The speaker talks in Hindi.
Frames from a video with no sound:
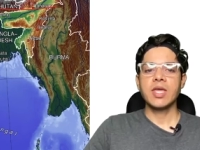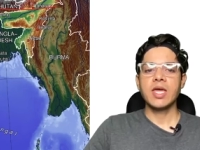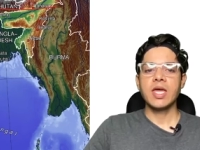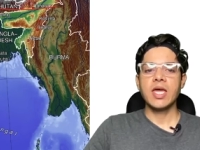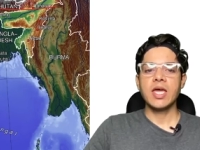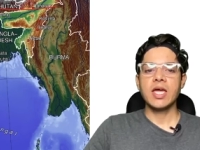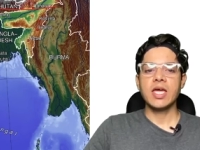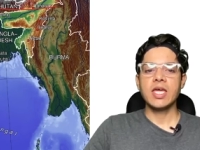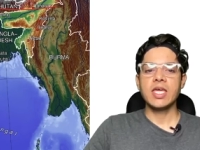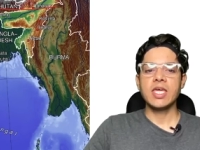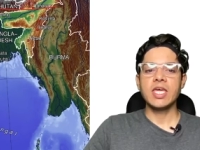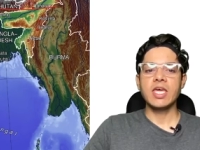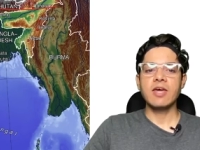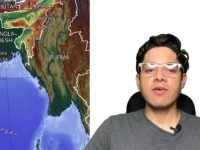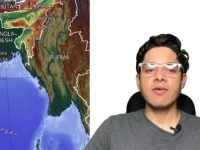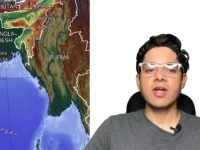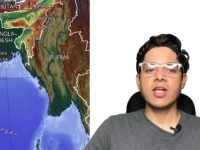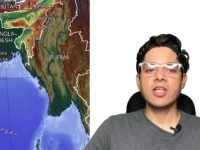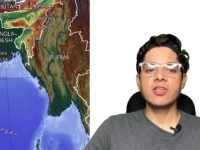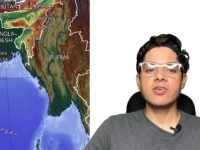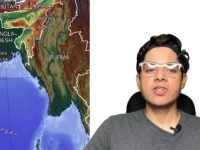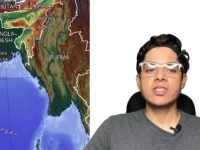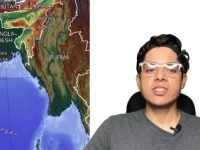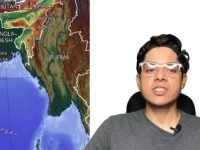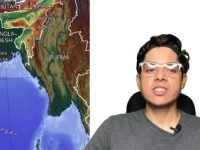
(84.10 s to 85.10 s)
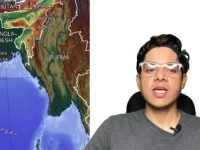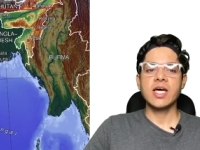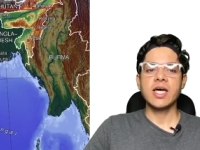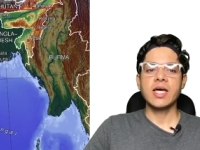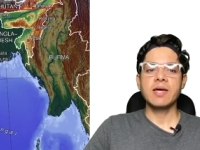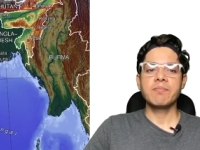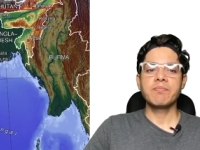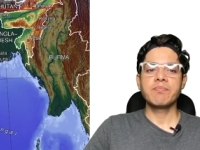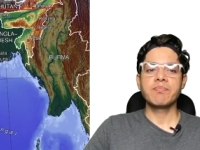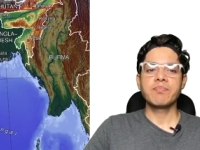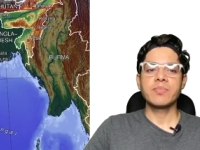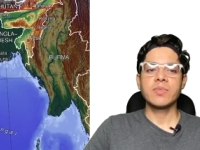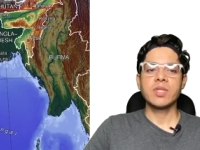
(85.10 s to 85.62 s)
एक ये वाला जो हिस्सा
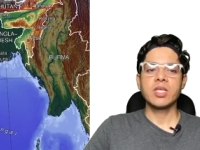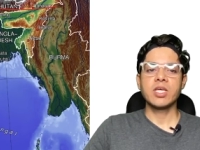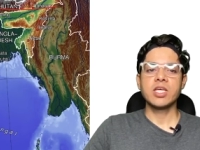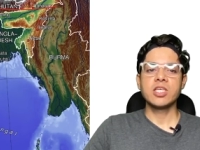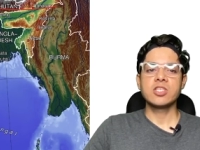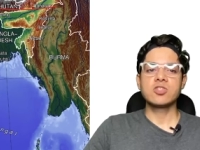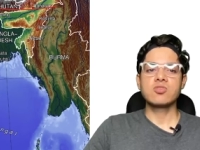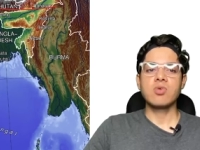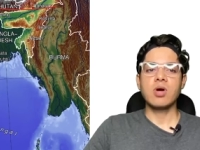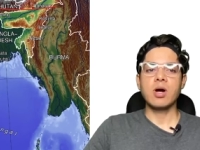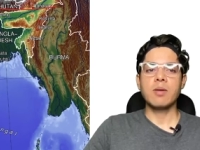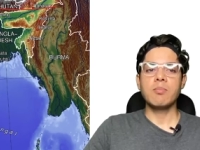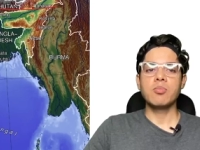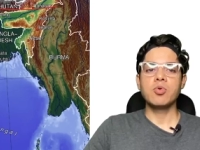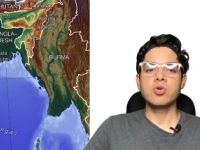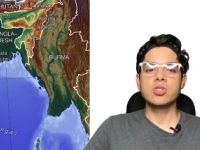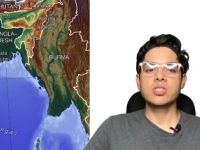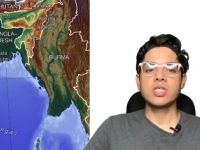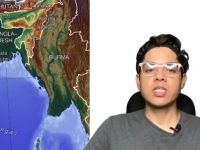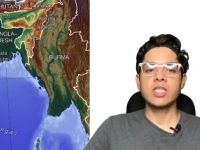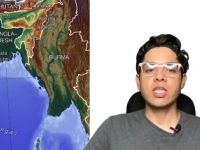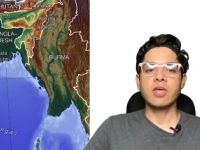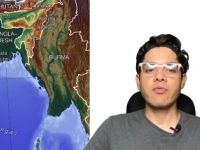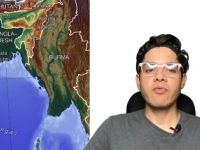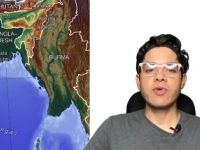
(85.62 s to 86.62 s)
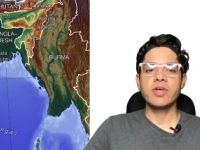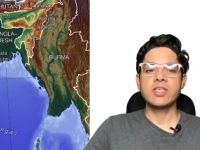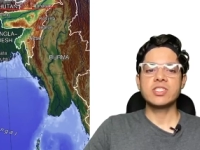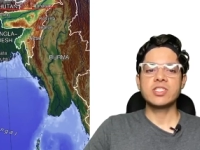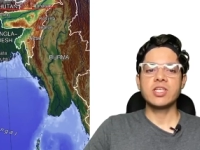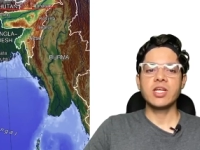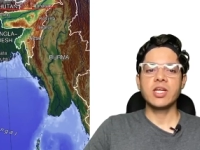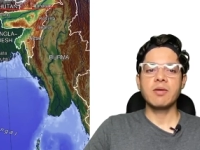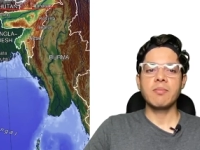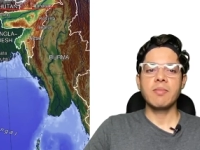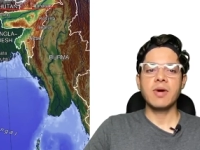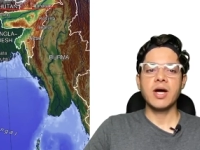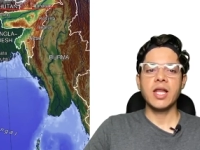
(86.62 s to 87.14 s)
है इसको आप बोल सकते हैं
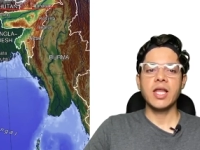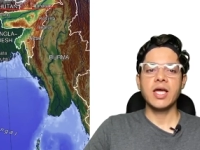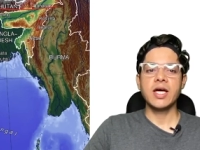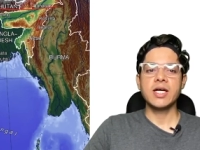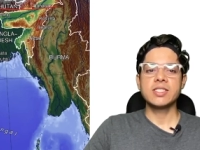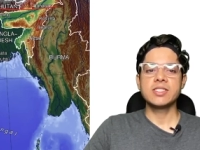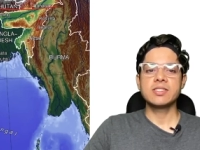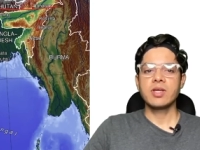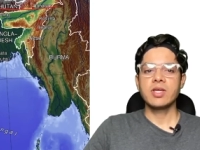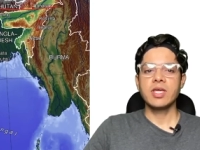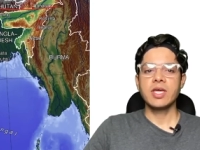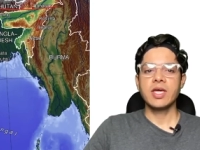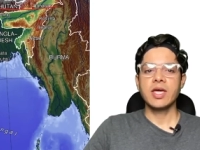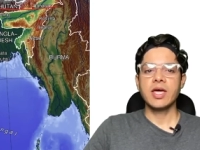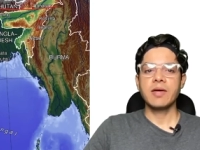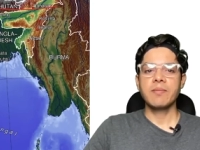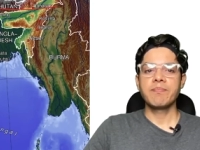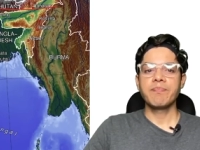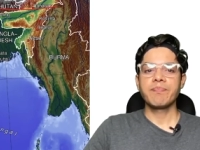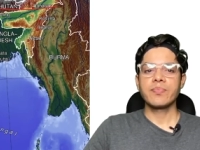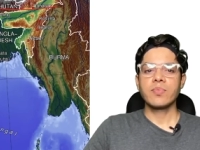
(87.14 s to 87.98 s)
वेस्टर्न हिमालयाज ठीक है